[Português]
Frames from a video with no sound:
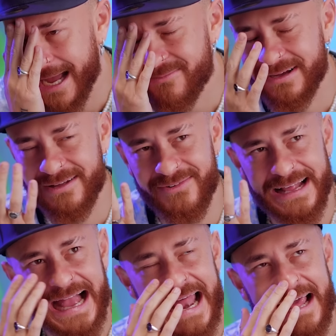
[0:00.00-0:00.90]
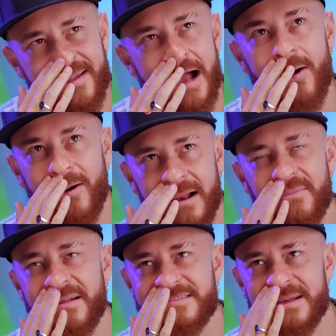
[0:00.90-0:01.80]
Aí, mano, eu falei, caralho, e agora?
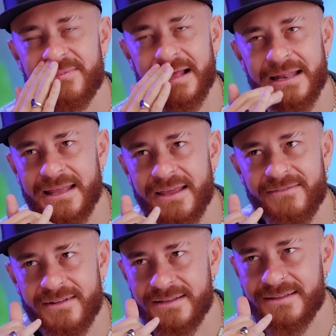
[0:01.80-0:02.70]
Pra avisar pra ela, liguei. Falei,